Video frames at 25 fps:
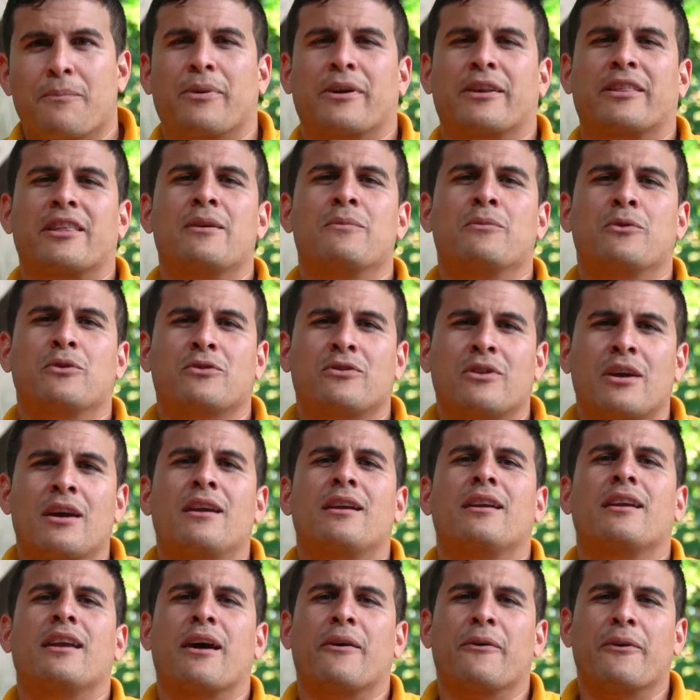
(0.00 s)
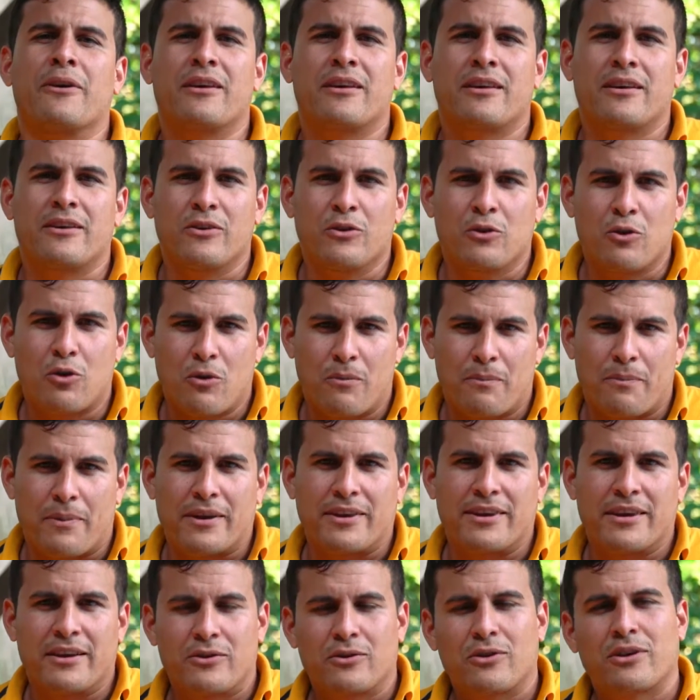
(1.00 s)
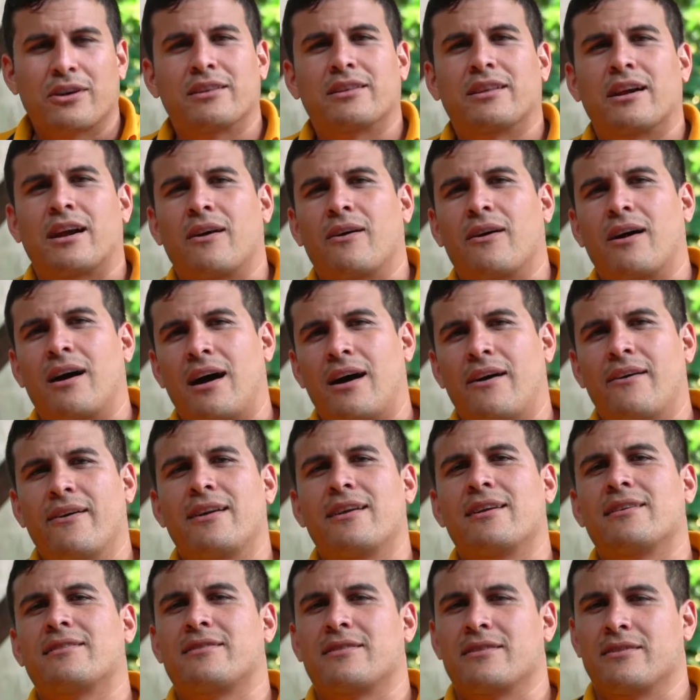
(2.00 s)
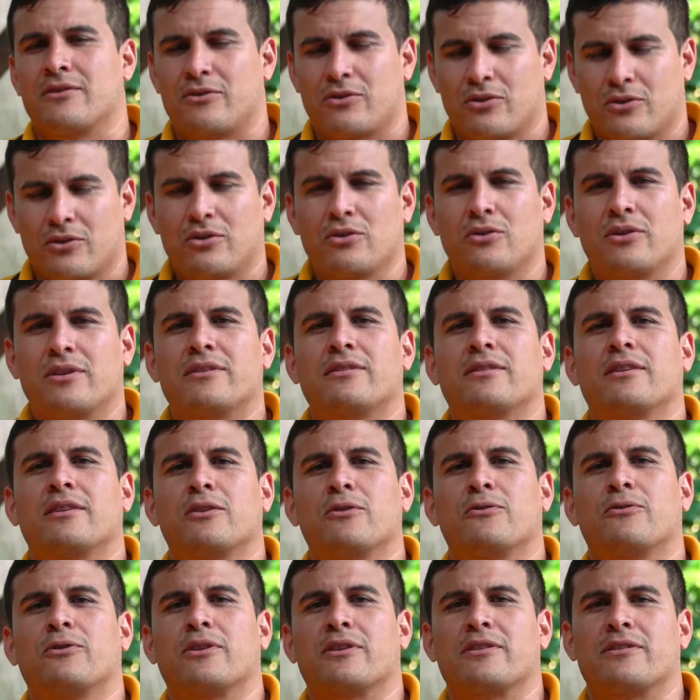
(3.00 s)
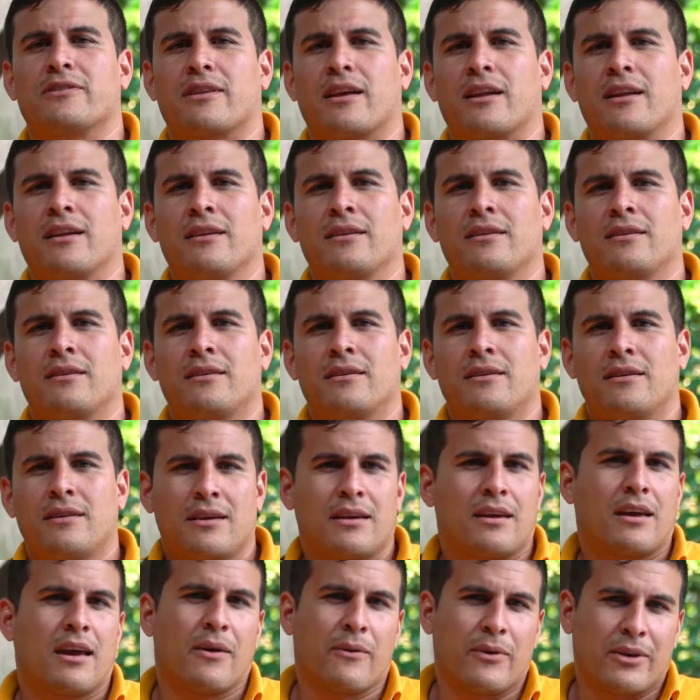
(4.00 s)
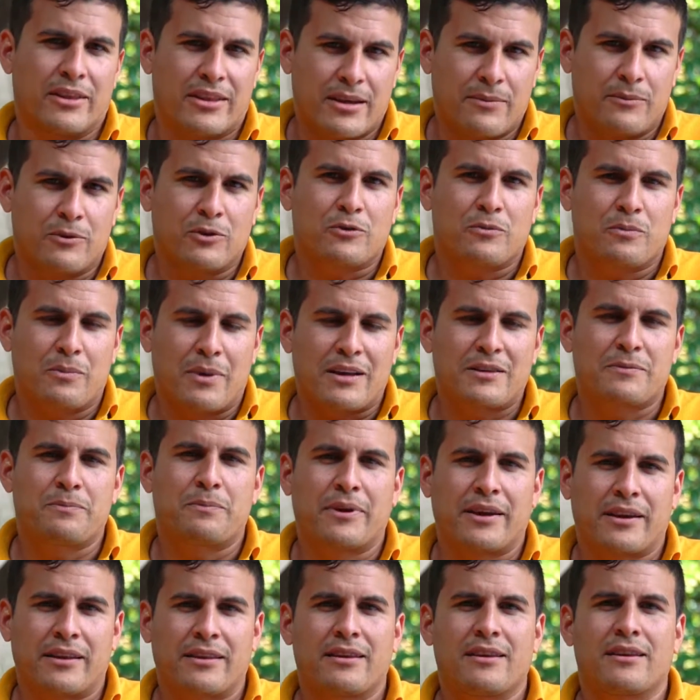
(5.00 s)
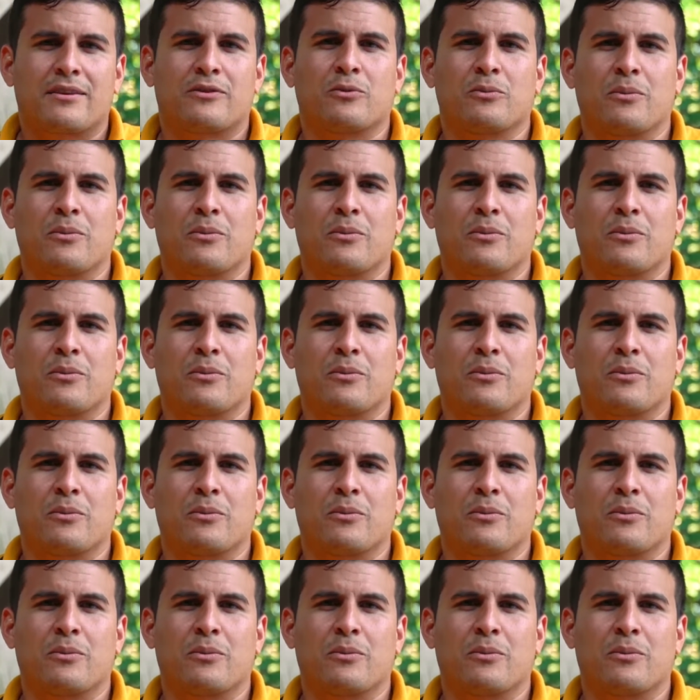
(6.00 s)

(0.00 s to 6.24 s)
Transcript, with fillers: Perdimos la vida de un compañero que trabajaba en la extinción de un incendio forestal. Evitemos más pérdidas